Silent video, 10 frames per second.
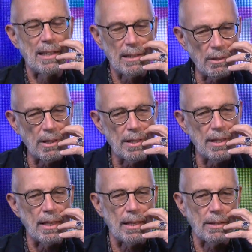Credo di
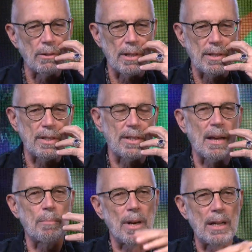sì, credo che si
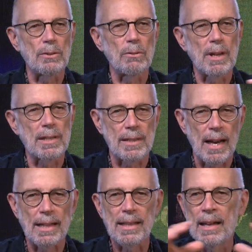sta aprendo una
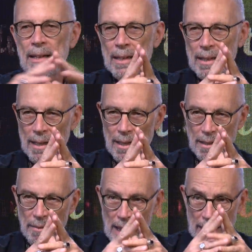strada eh,
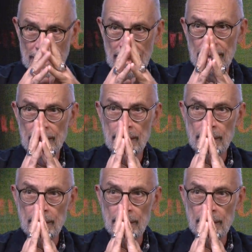diversa